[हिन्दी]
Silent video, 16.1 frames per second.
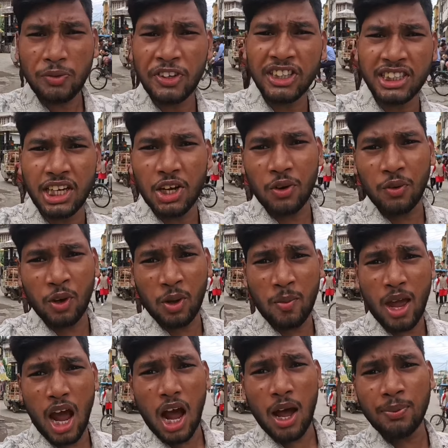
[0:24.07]
फिर से न्यू वीडियो
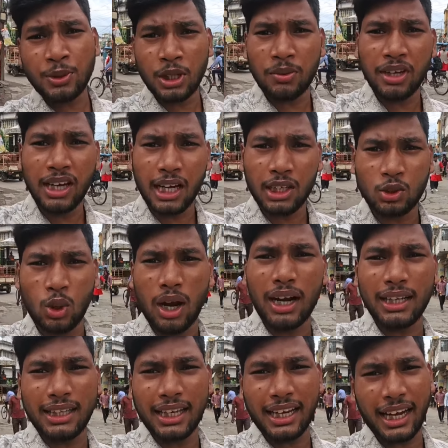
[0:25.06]
में आप सभी का
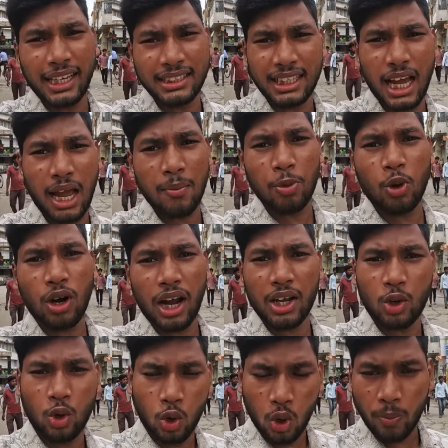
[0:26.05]
स्वागत है कैसे आप लोग
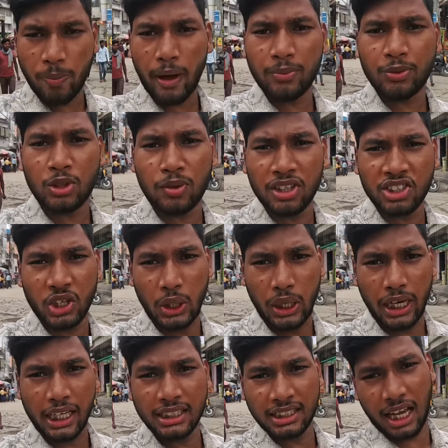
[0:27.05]
आई होप आप सब अच्छे
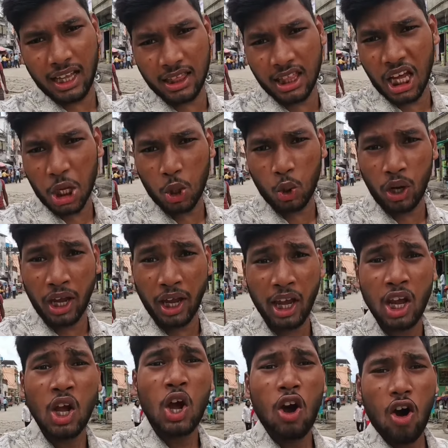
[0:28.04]
होंगे शानदार होंगे
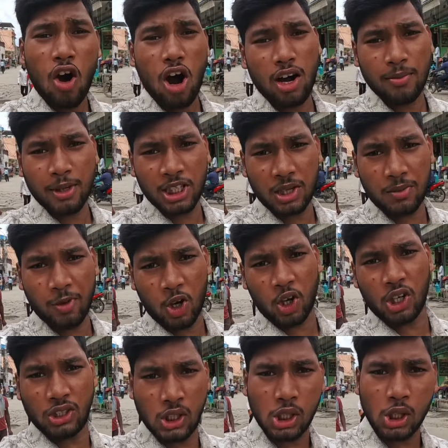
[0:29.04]
और मज़े में
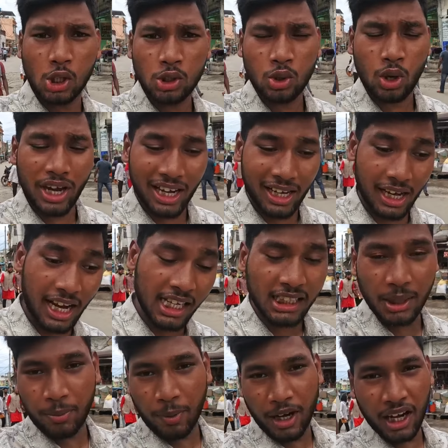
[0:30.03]
होंगे सो so, दोस्तों एक नए
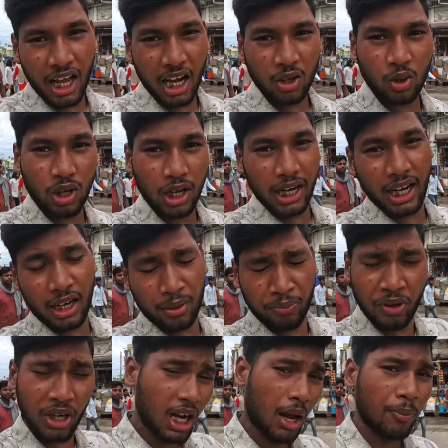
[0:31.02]
से पंडाल को लेकर
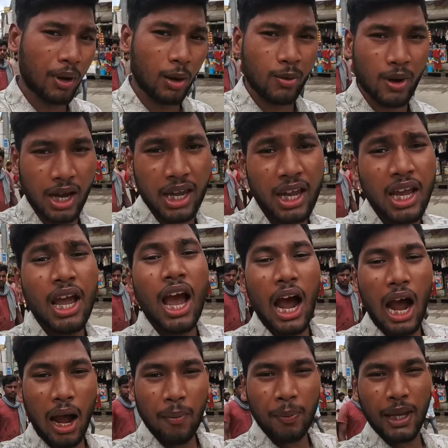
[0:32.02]
फिर आपका भाई
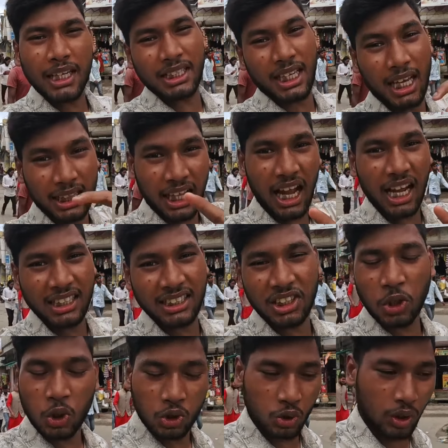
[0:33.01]
आपके साथ
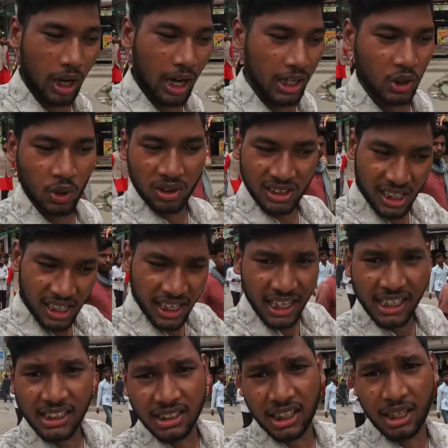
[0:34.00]
हाजिर हो चुका है तो
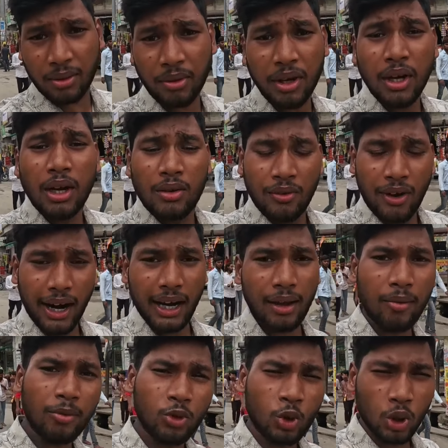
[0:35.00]
चलिए इसके
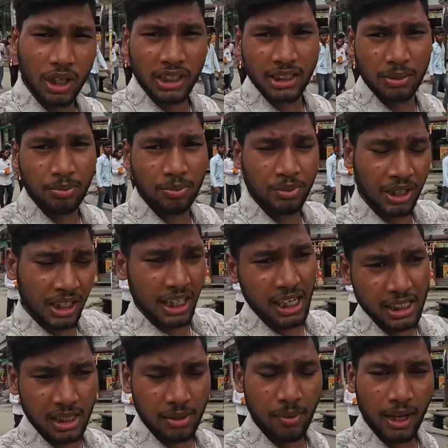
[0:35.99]
बारे में हम थोड़ी सी
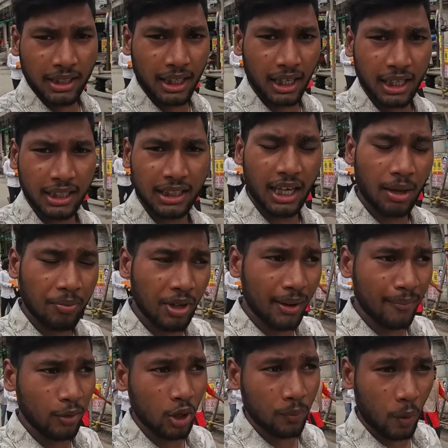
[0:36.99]
डिटेल से बात कर लेते हैं अभी
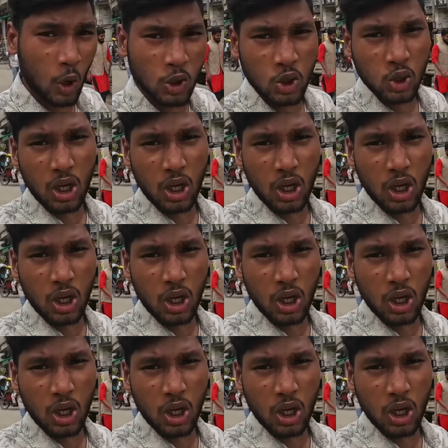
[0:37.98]
हम लोग पहुंच